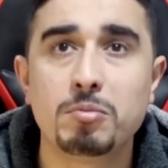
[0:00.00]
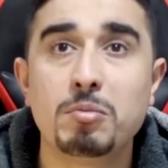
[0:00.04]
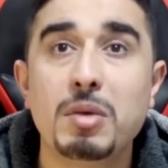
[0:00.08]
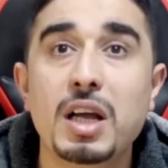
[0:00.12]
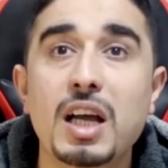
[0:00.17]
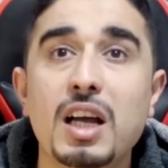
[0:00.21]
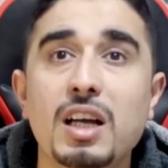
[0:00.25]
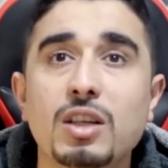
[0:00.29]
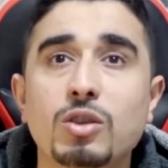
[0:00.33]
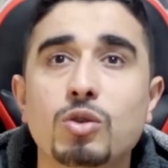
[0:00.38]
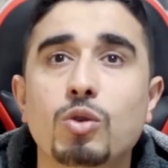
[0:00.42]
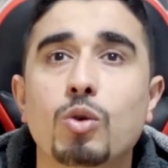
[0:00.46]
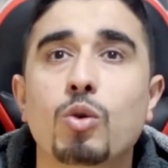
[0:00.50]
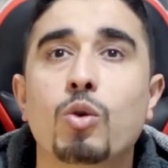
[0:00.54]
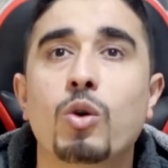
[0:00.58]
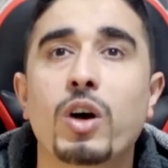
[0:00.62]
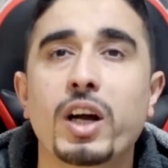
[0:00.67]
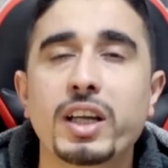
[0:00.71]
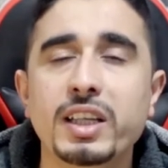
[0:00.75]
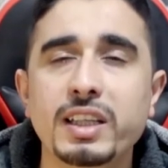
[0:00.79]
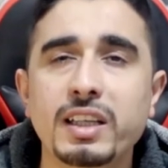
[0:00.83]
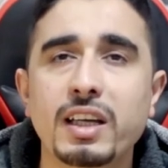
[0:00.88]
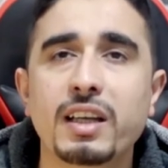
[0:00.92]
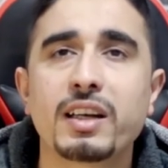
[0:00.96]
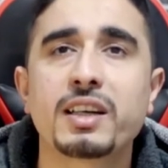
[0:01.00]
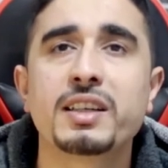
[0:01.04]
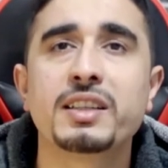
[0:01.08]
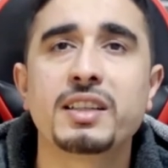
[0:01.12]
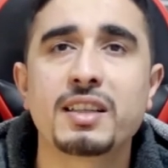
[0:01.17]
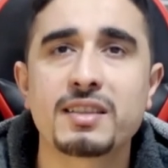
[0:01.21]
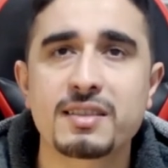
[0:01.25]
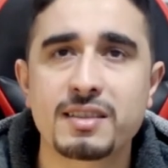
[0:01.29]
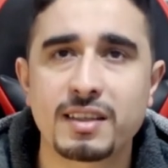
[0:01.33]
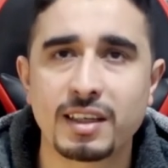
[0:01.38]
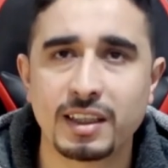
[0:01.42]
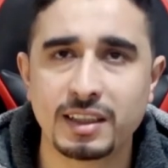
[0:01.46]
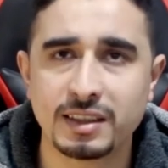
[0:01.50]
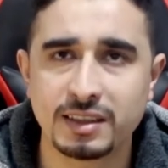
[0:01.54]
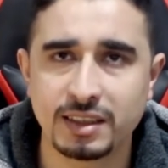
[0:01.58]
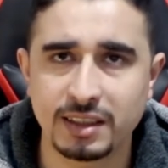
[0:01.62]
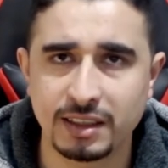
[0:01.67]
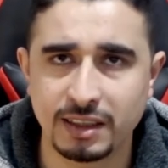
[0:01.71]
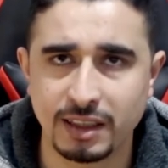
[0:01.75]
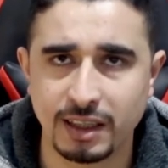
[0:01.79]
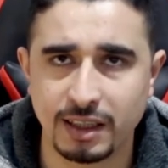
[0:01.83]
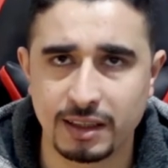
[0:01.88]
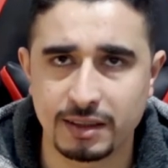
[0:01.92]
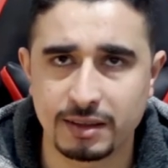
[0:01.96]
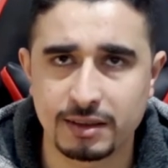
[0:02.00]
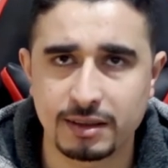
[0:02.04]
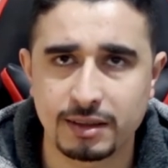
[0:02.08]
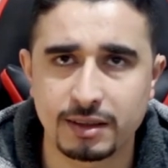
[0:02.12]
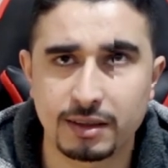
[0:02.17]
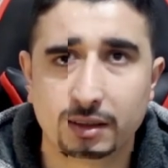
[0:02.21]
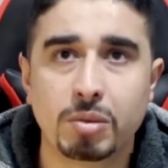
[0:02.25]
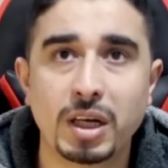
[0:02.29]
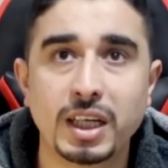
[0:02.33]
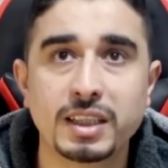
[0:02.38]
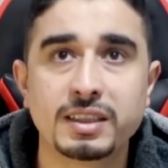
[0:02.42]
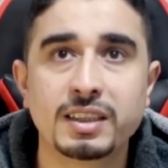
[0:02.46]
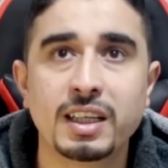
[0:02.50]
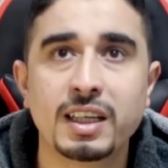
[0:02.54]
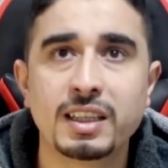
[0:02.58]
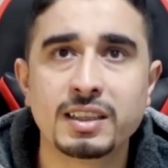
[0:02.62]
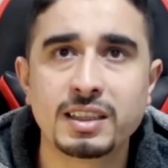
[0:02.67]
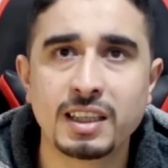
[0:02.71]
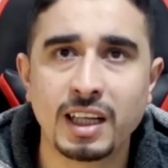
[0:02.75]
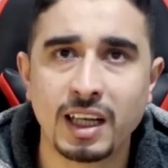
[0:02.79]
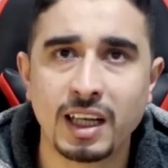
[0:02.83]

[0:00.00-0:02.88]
مات وغير النظرة عند الناس بعد هذه